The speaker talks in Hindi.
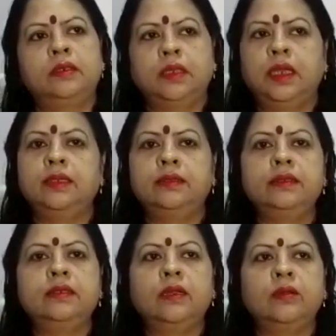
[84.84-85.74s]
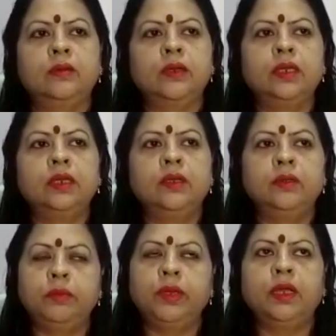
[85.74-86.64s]
कैसे जानोगे
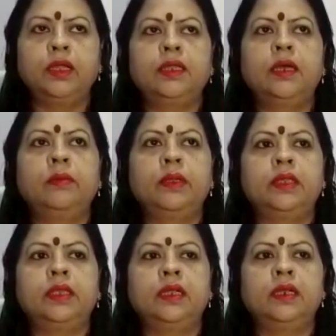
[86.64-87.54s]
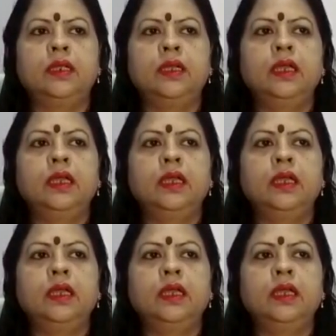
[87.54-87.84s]
पिघलता पत्थर